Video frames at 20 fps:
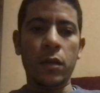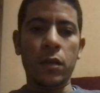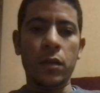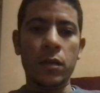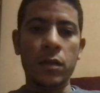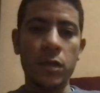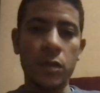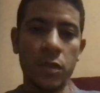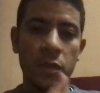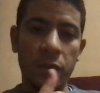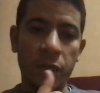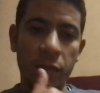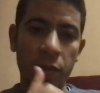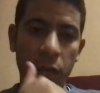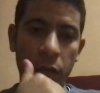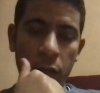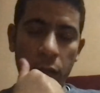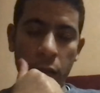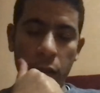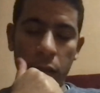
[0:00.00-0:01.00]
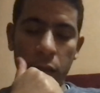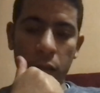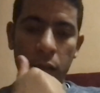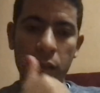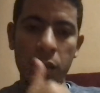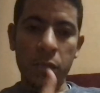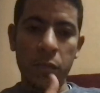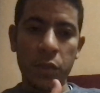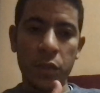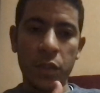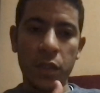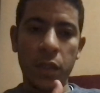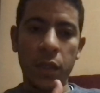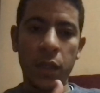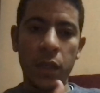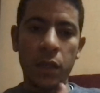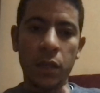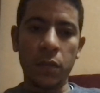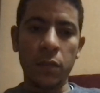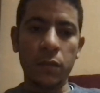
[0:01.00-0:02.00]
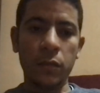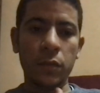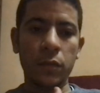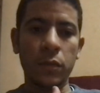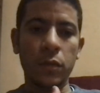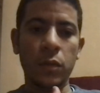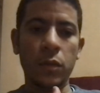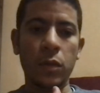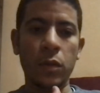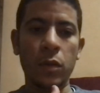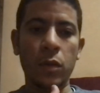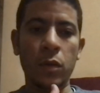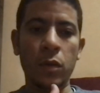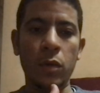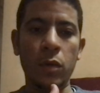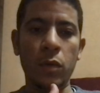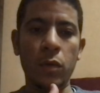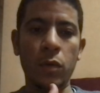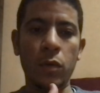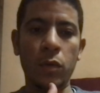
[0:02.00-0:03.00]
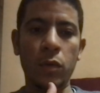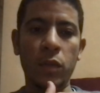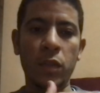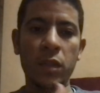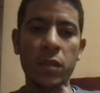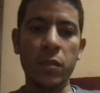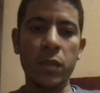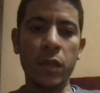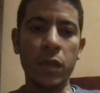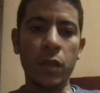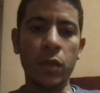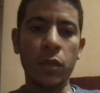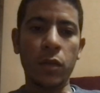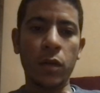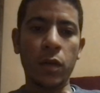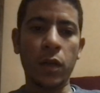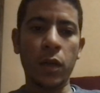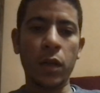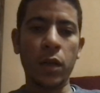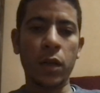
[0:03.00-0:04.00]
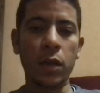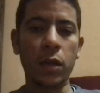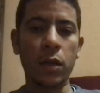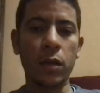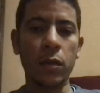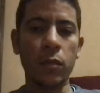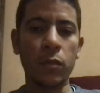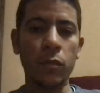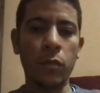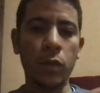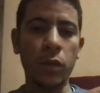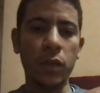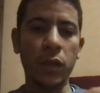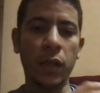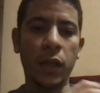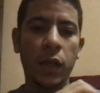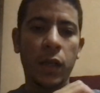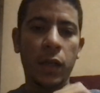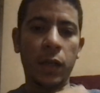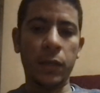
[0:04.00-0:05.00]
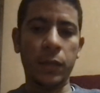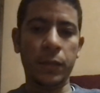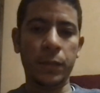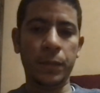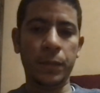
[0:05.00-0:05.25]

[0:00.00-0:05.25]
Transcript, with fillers: سجل فيها اسم الشركة وتسمية أخرى مقترح